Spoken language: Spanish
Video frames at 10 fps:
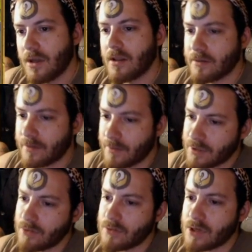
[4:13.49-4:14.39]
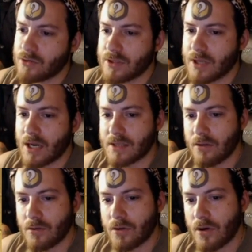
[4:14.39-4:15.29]
Eh, también ha tenido una suerte que le ha
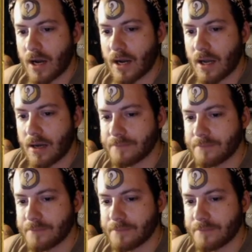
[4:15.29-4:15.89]
salido un con cargar.